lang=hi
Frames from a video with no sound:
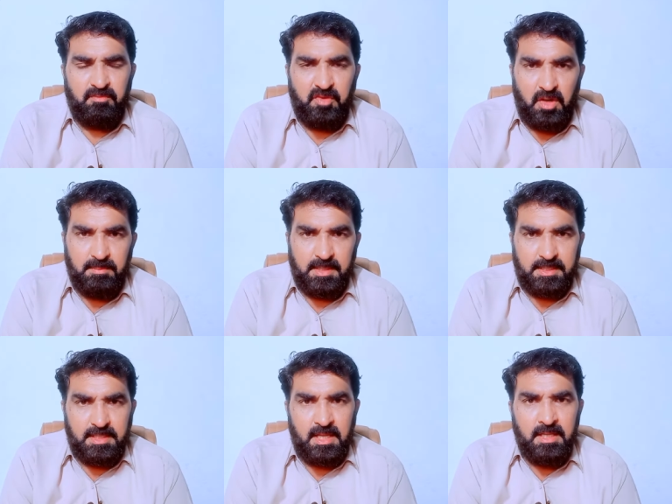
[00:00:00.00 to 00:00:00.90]
फराम
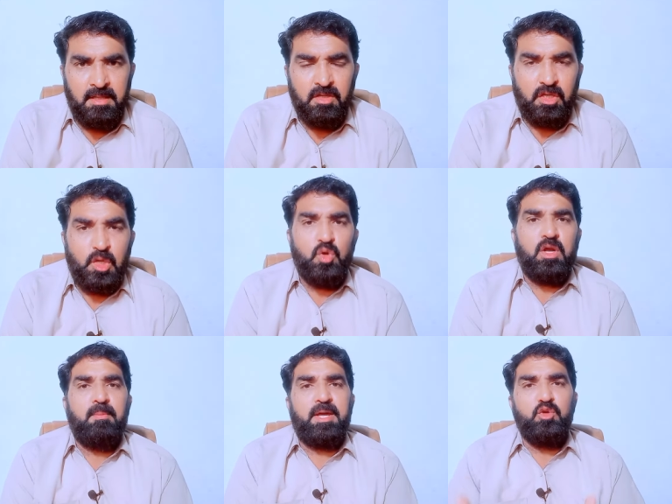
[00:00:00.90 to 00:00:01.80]
करते हैं कि लोग
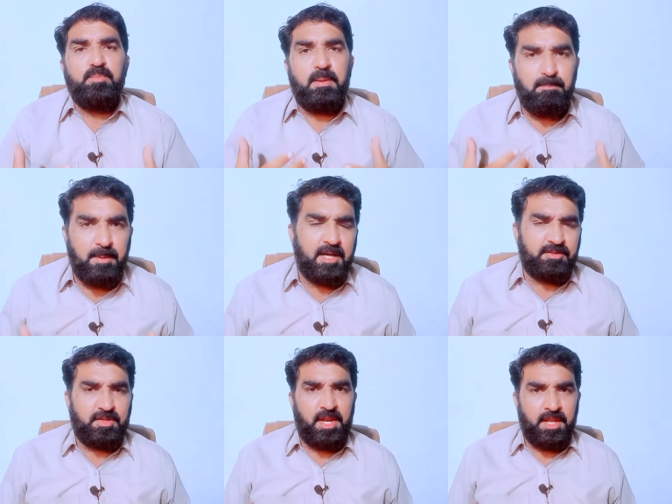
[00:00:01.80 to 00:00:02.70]
हमारे ऊपर
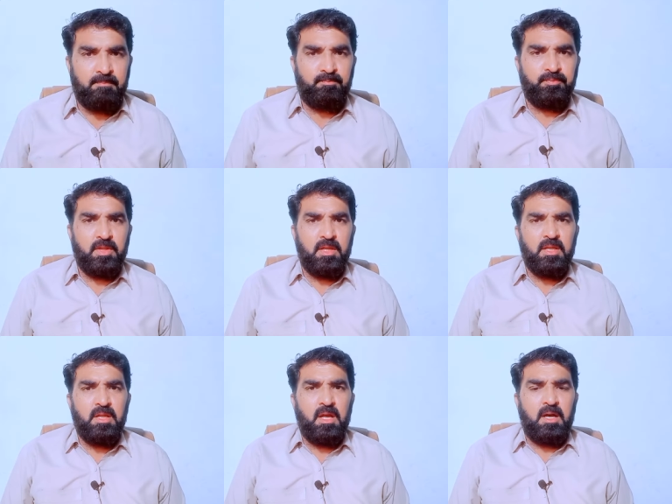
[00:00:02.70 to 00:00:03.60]
बात करें
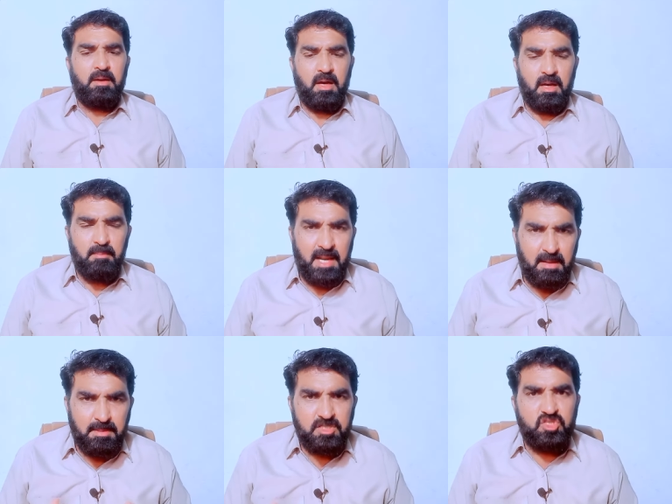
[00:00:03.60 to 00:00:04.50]
हाँ
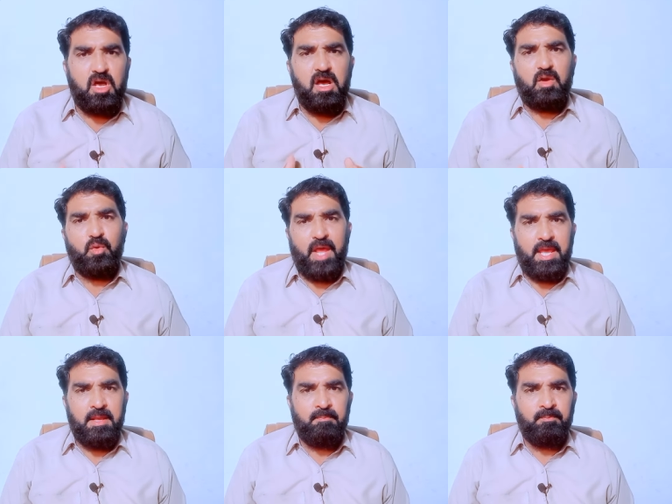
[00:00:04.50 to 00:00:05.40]
हमारा मजाक
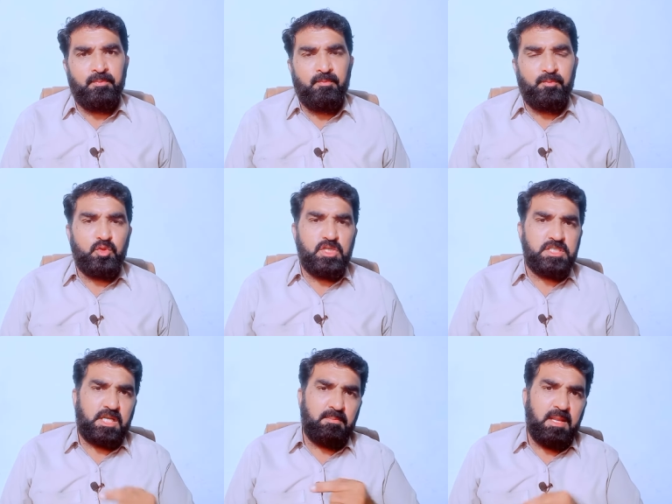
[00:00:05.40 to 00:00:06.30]
उड़ाए तो
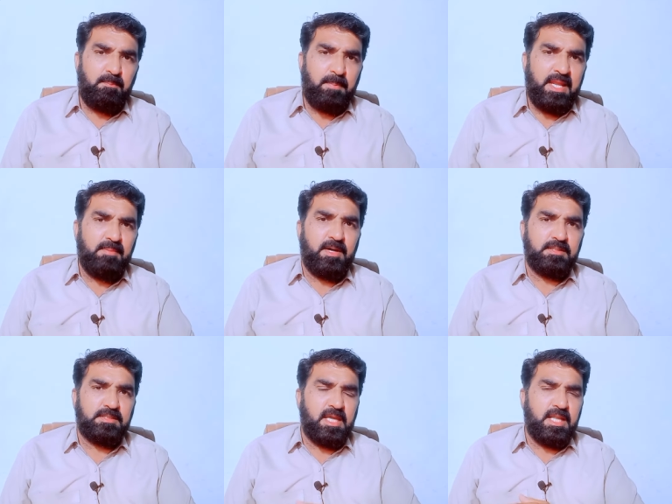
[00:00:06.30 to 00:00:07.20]
जैसे कि मैंने पहले
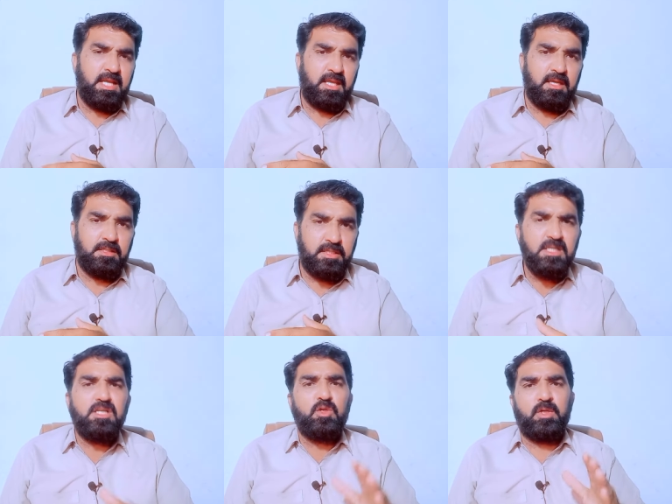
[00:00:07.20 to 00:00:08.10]
बात किया ना कि
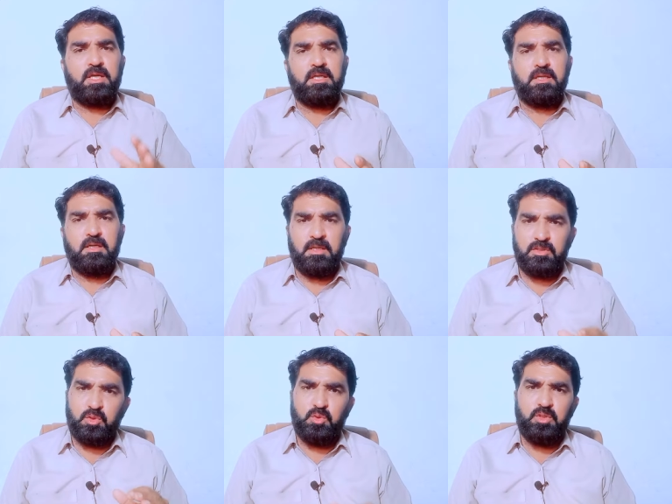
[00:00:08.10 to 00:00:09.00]
डीट होना
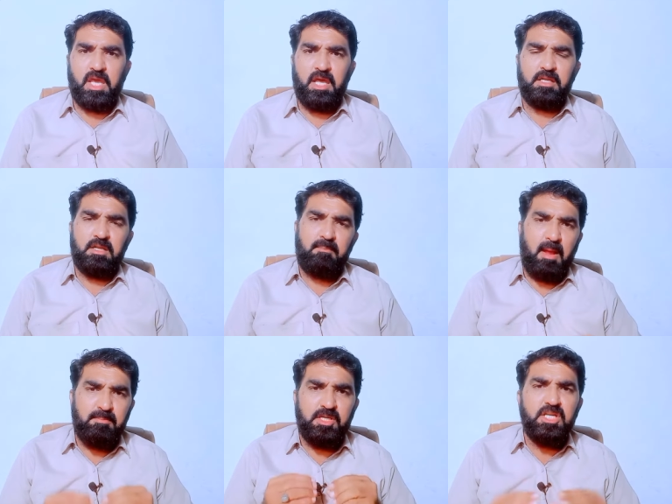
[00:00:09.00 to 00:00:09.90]
जरूरी है जब
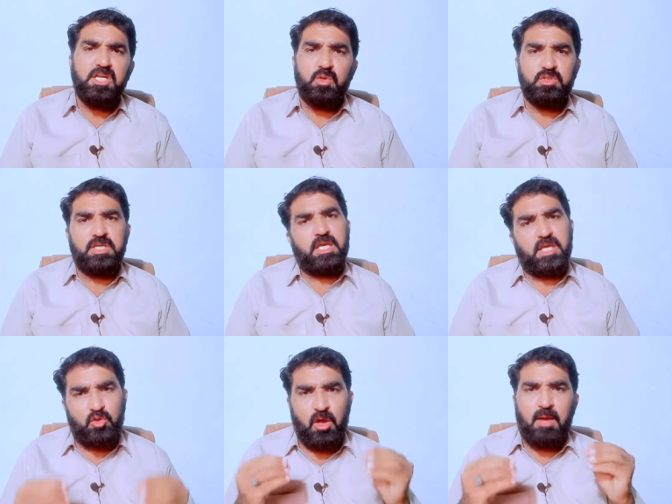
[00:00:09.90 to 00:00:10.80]
आप डीट हो
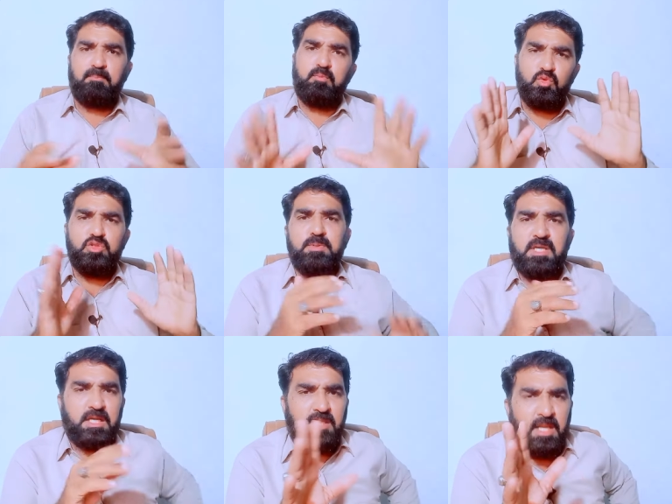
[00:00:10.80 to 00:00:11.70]
जाएंगे तो आप कुछ भी
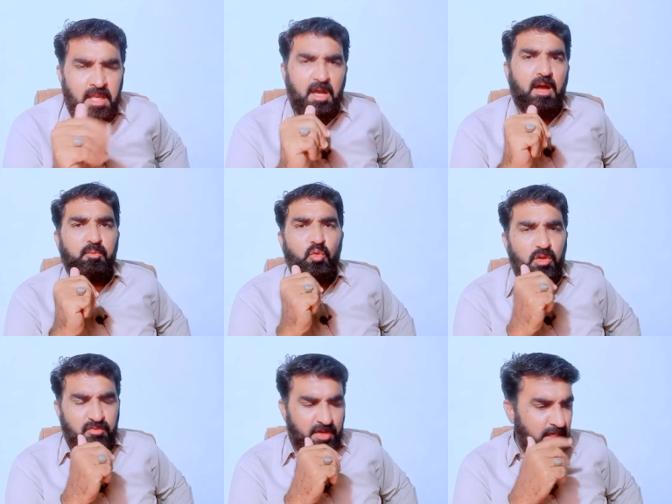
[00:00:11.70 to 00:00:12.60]
करते रहें आपको
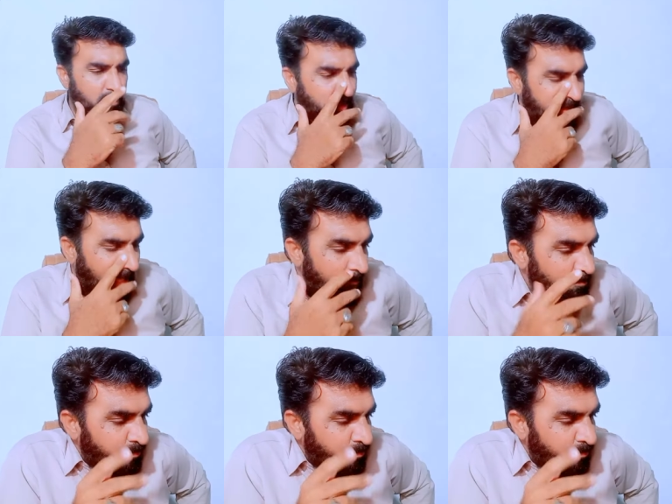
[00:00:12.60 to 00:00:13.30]
कोई फर्क नहीं पड़ता है